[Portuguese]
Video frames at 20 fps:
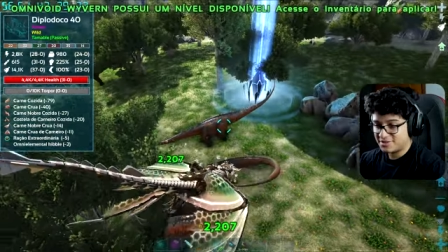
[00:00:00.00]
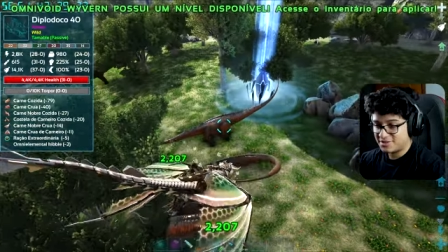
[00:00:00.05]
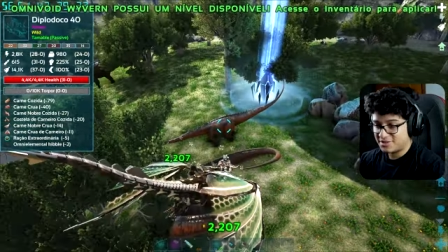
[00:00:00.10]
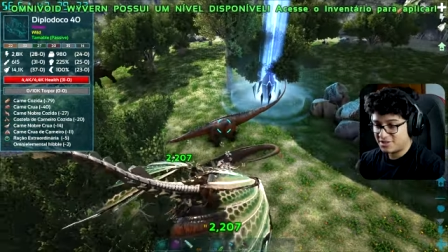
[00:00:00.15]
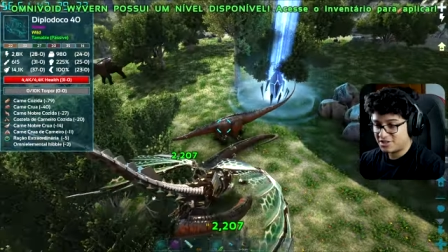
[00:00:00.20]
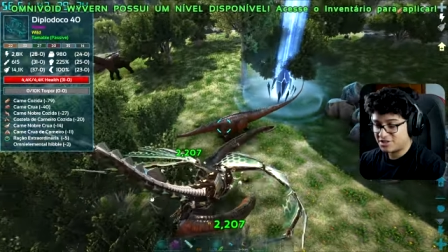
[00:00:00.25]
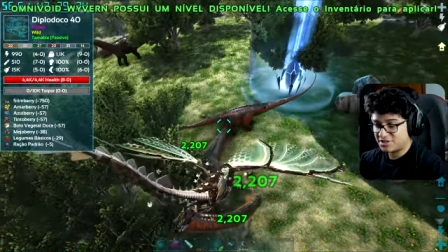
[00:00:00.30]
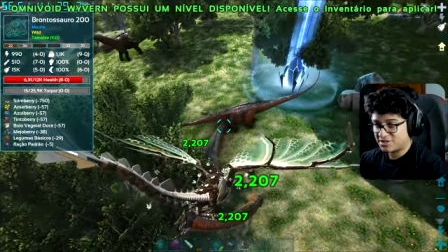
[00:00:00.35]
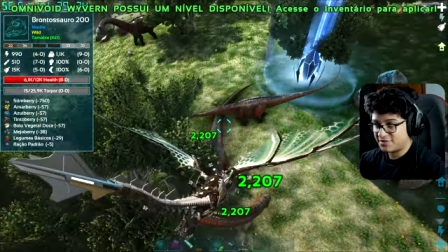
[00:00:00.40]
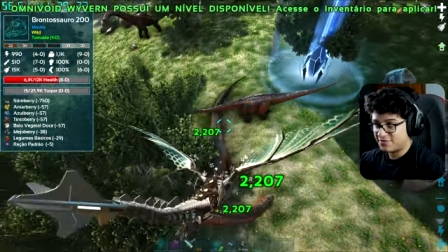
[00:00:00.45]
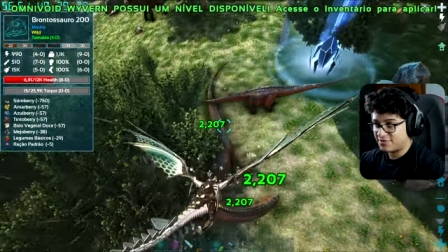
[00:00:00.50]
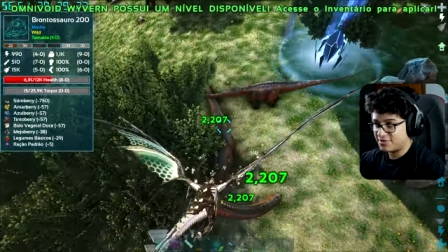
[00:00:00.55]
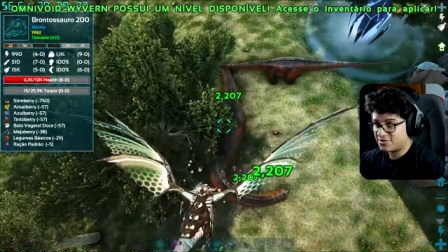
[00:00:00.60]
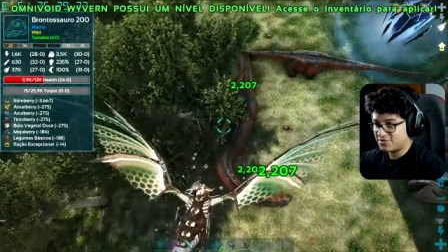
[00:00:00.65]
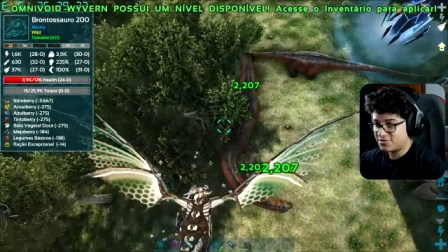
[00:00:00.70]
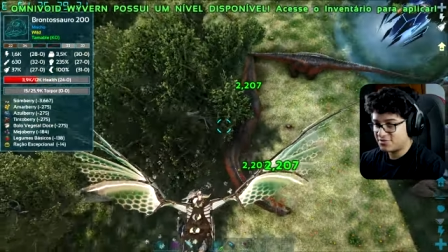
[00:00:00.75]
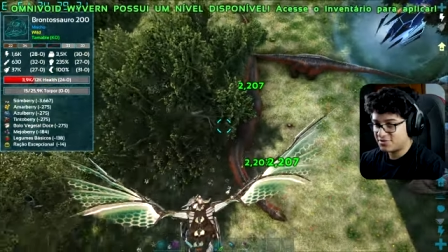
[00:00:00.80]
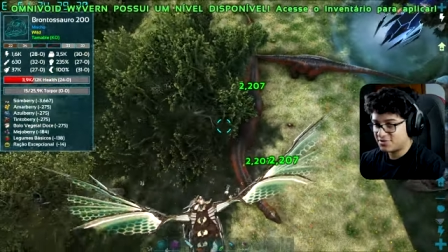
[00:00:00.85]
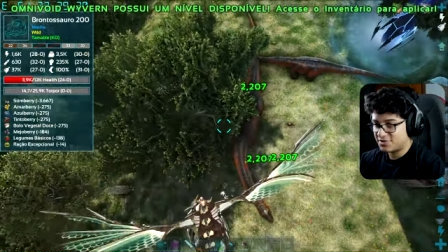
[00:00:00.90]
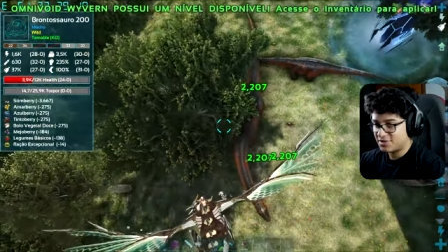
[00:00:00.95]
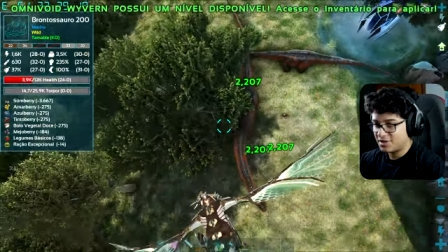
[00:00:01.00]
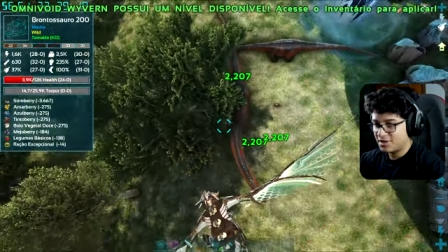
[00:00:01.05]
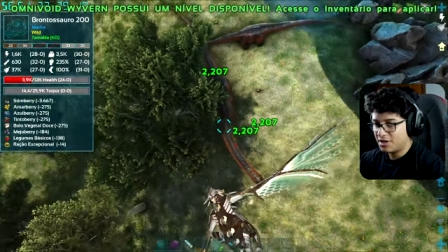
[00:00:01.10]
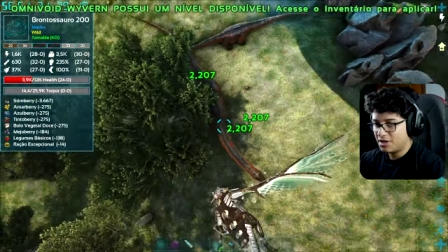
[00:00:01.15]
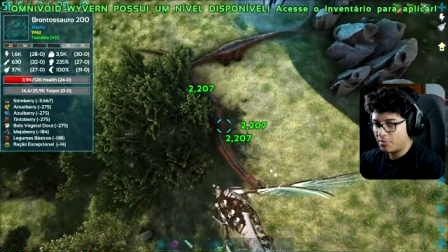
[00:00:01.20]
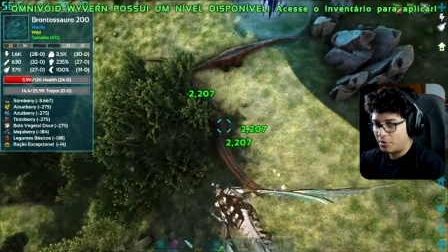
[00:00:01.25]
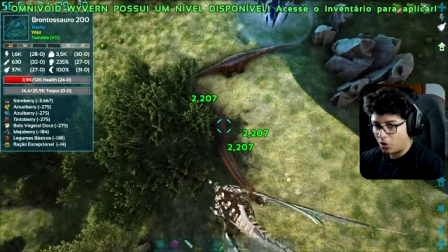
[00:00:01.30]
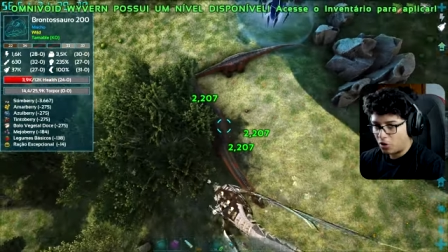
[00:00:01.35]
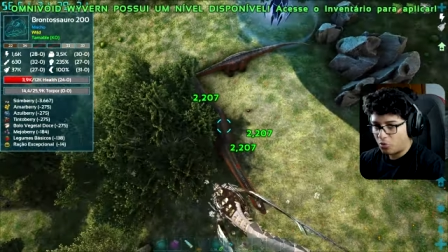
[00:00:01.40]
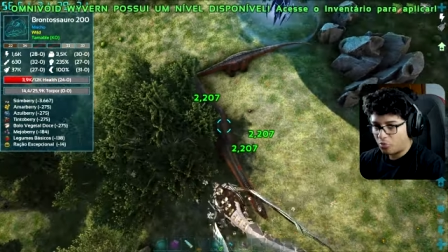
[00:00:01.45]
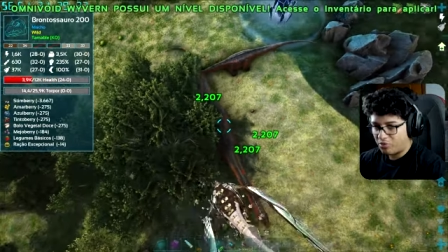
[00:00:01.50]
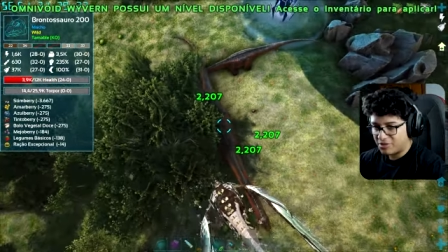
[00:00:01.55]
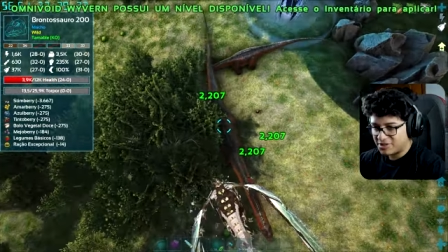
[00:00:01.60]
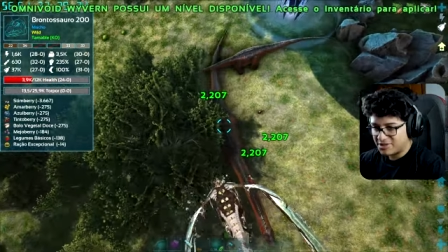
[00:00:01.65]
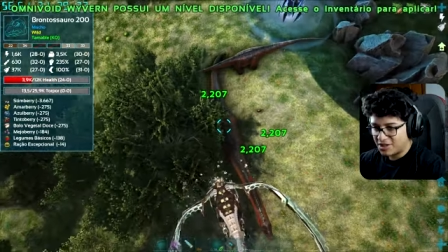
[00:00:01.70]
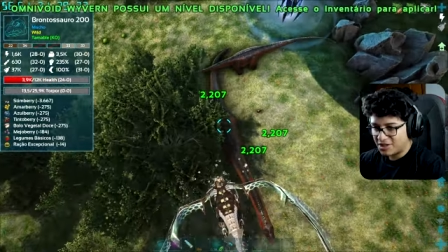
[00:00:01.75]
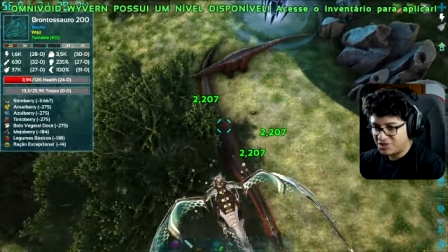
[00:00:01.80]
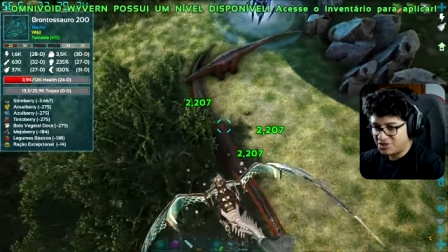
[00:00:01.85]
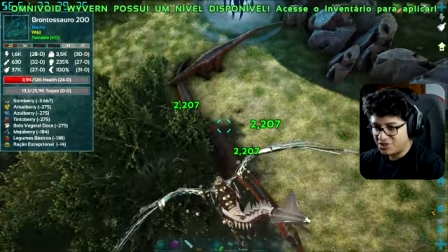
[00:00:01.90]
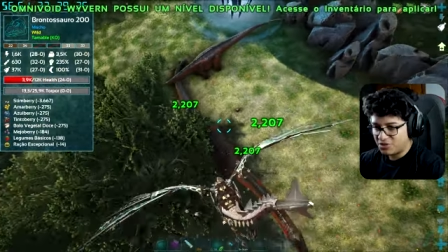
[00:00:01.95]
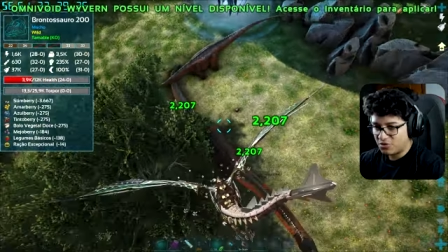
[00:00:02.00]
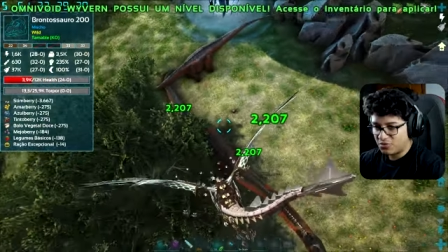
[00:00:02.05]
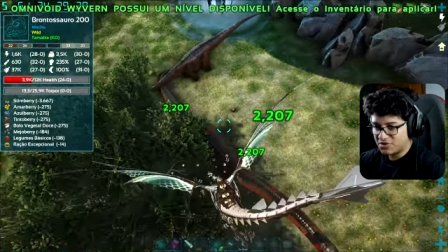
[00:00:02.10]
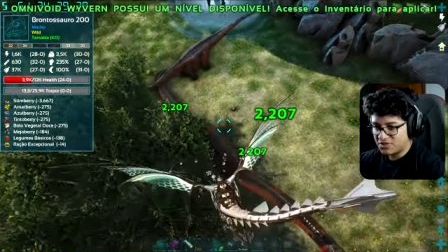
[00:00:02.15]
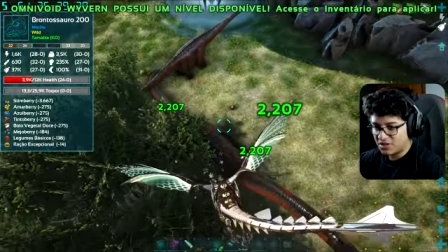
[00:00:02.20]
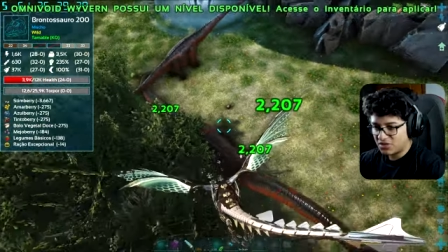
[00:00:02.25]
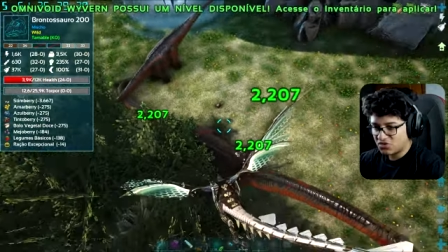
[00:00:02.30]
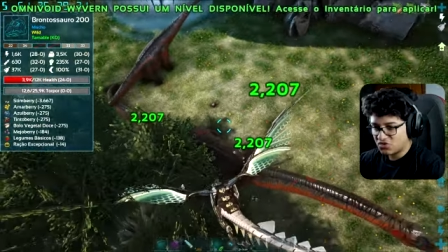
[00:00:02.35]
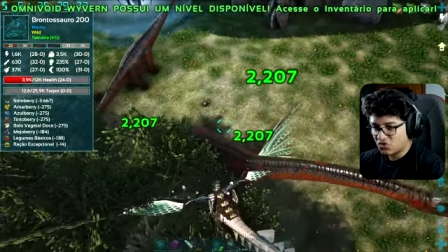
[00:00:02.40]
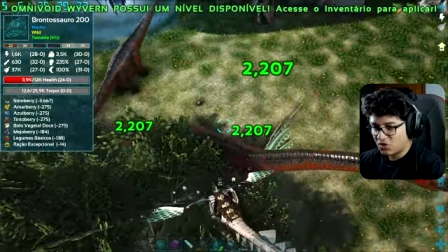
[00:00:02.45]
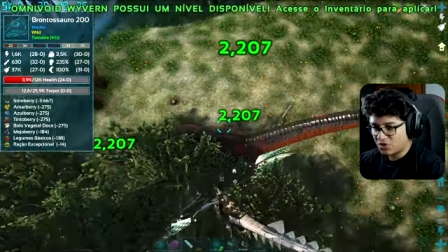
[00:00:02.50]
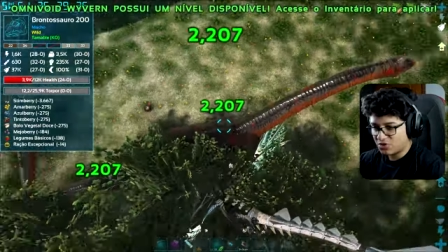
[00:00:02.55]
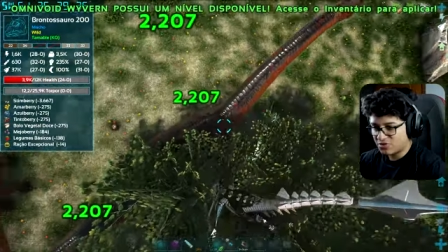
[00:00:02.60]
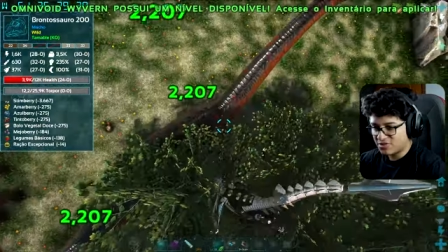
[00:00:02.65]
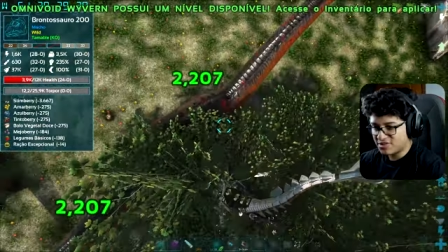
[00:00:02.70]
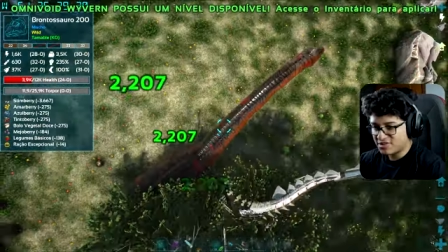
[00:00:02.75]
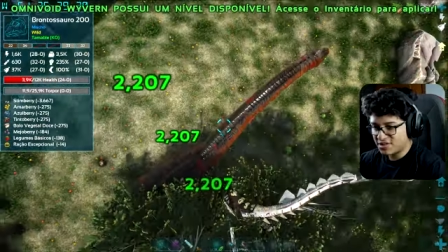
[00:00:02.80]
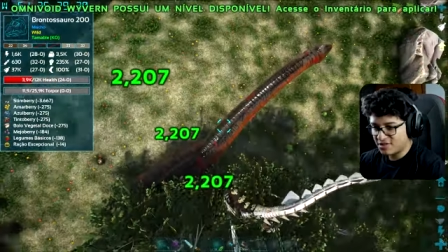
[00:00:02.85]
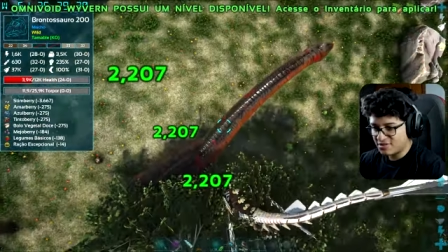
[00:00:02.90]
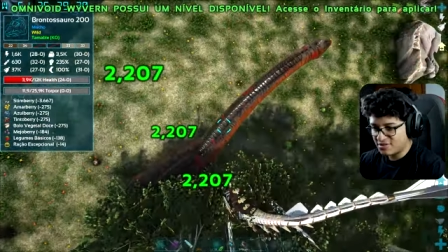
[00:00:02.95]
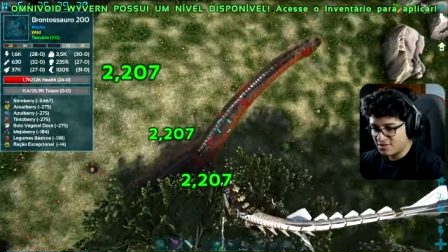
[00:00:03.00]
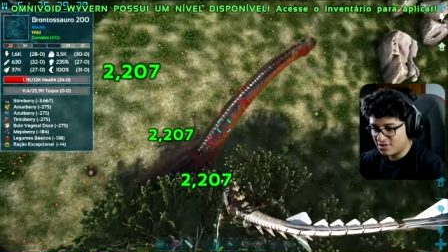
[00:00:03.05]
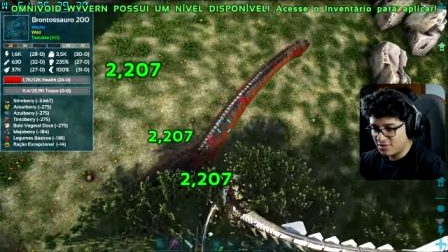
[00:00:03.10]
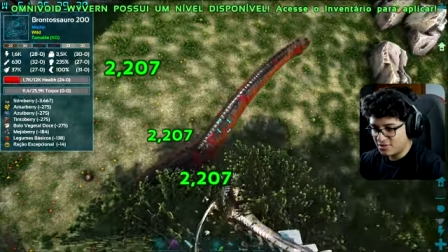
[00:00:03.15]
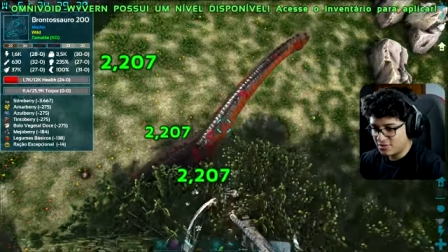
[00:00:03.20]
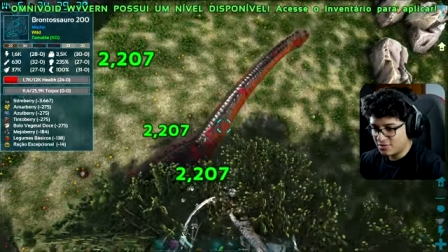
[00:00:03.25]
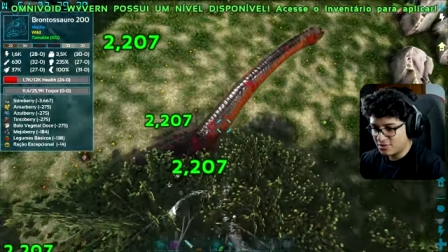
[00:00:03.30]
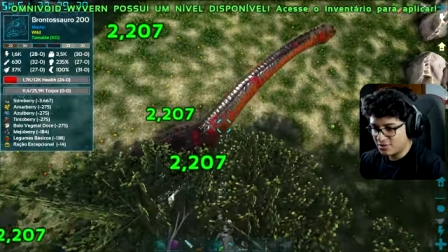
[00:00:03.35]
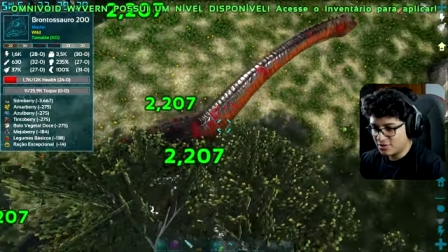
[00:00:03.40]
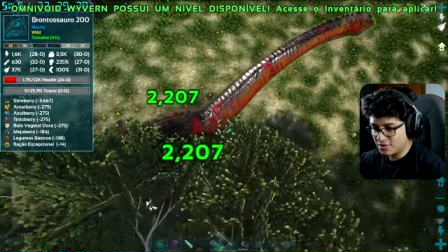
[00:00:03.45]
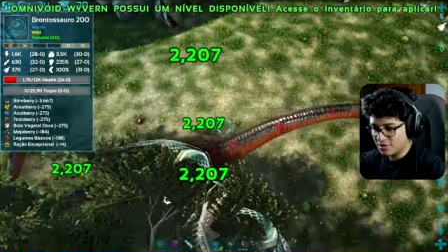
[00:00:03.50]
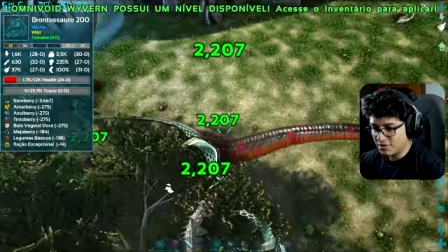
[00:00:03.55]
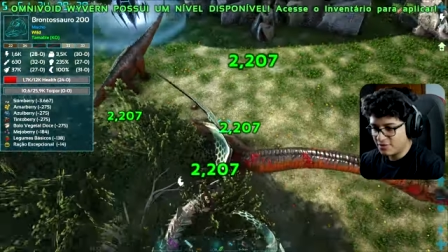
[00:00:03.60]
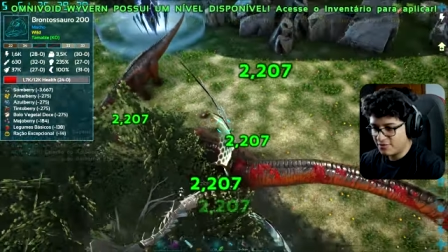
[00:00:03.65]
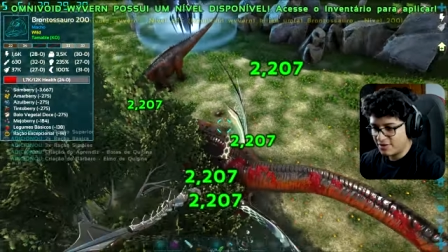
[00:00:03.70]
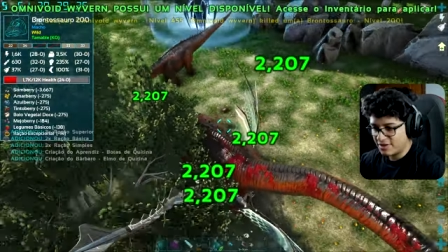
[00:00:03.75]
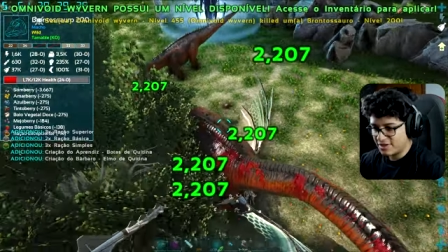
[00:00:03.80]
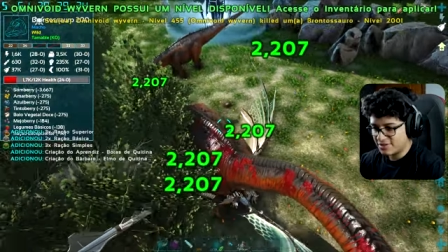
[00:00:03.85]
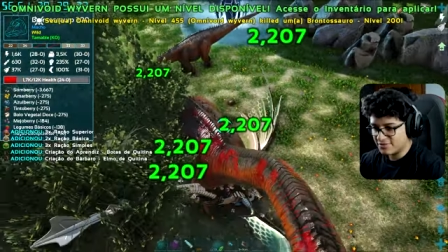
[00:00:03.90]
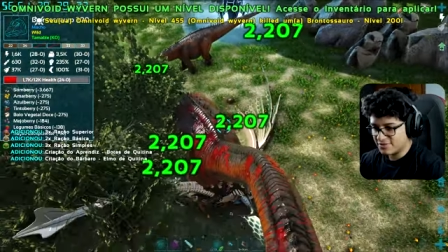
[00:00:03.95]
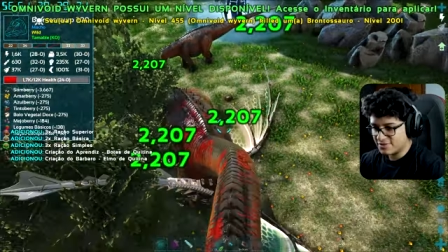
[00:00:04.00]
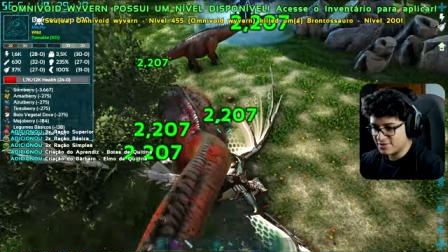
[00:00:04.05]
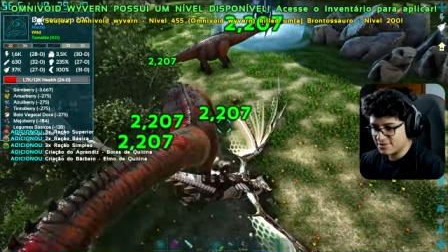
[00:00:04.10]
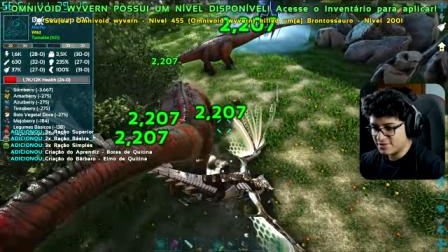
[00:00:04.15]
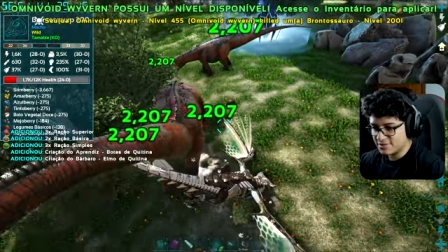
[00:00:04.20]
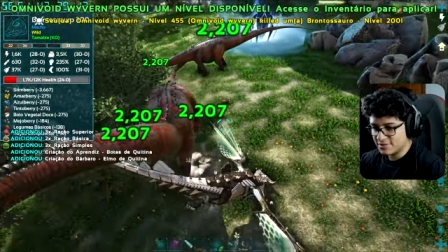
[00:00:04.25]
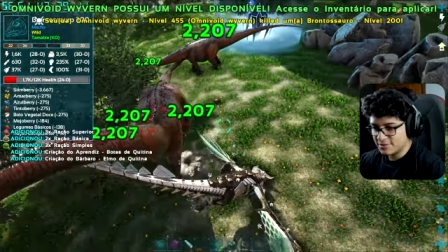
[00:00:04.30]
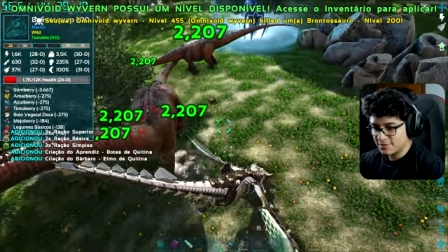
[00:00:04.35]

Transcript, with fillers: Acho que se fosse uns... Pra compensar, tinha que começar nos 400 de dano aí. Várias vezes.